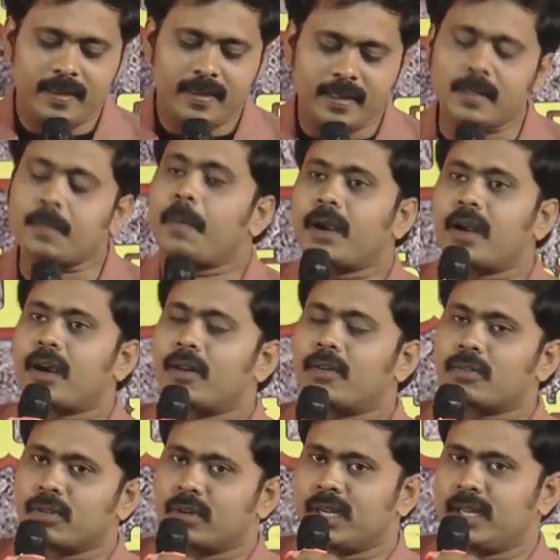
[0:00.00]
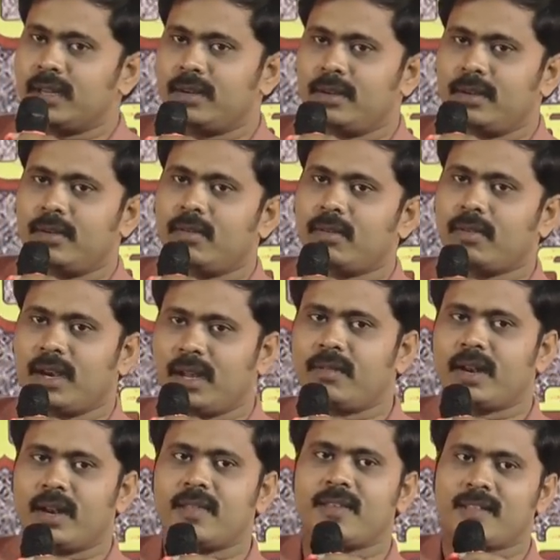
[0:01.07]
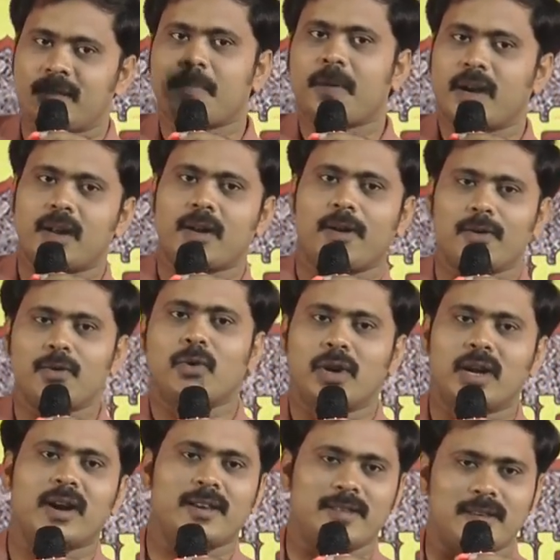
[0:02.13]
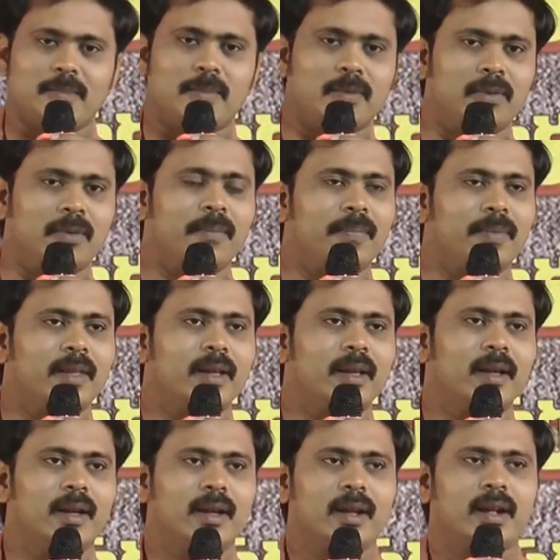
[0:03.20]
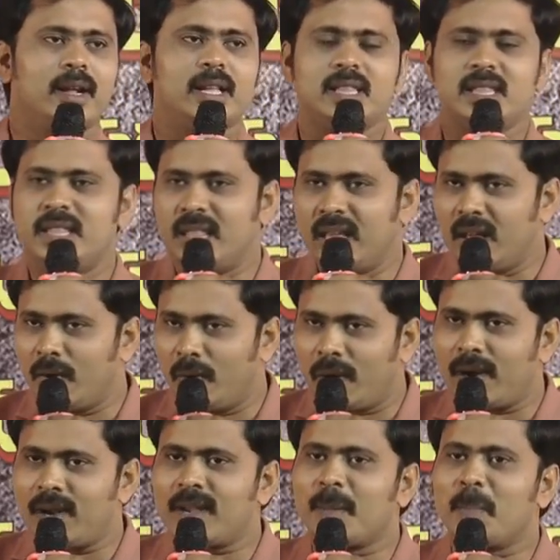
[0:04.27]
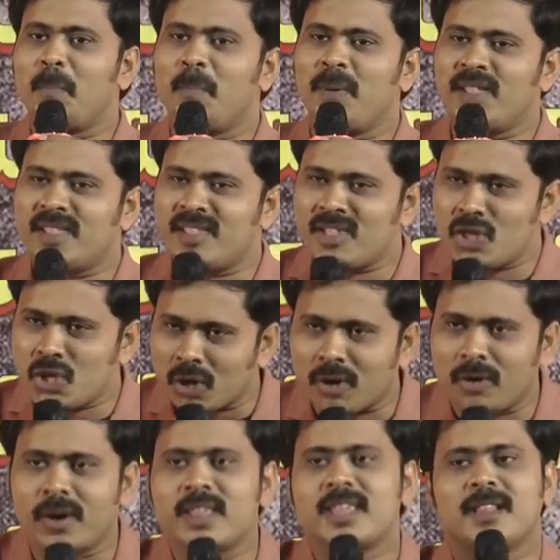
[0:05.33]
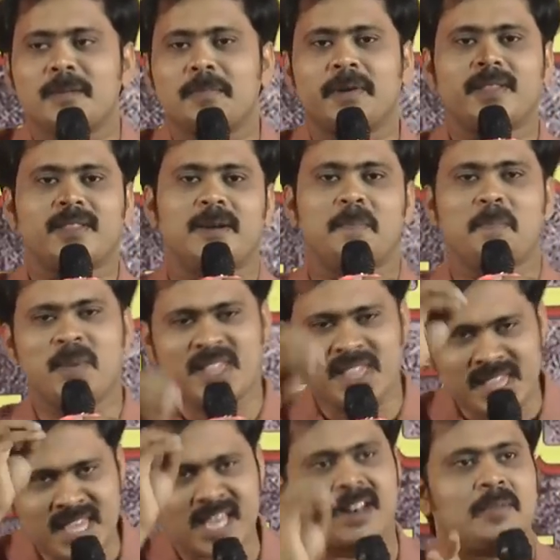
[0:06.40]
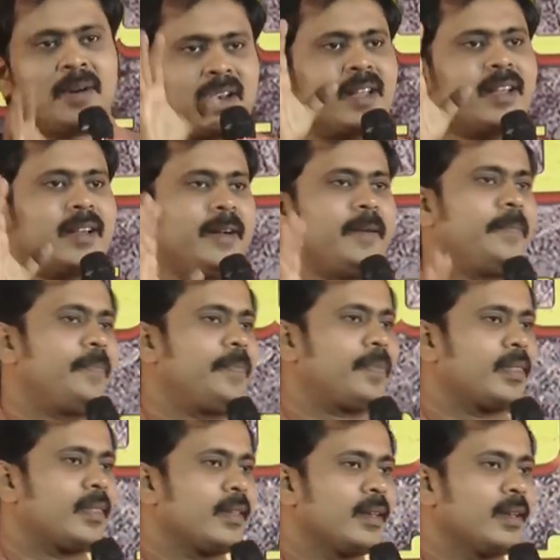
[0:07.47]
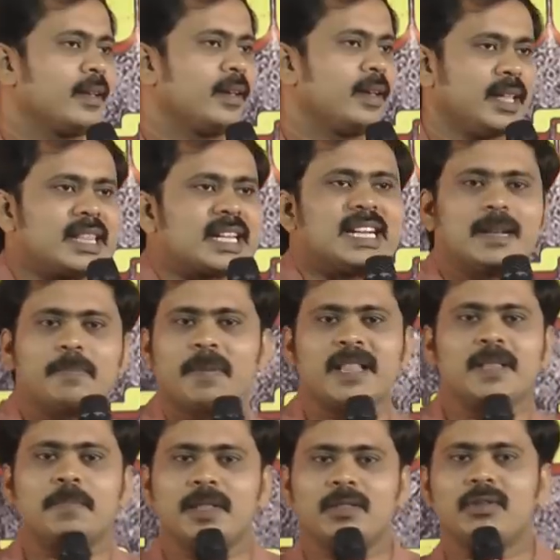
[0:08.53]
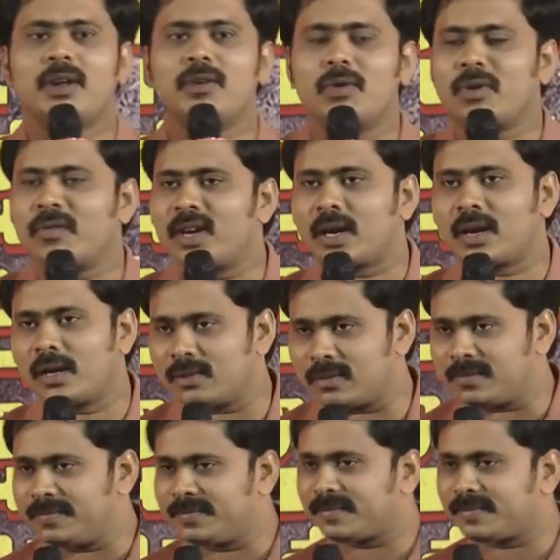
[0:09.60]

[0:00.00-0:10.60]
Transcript: సిద్ధపడ్డాడు అనుకోండి ఒకవేళ ఎవరైనా సిద్ధపడ్డారు అనుకోండి కాసేపు దేవుడు అంటే పిచ్చున్నోడే సిద్ధపడతాడు పిచ్చి అనమాట ఇంకా ఇంతకంటే పెద్ద పదం నా నోటి వెంట రాదు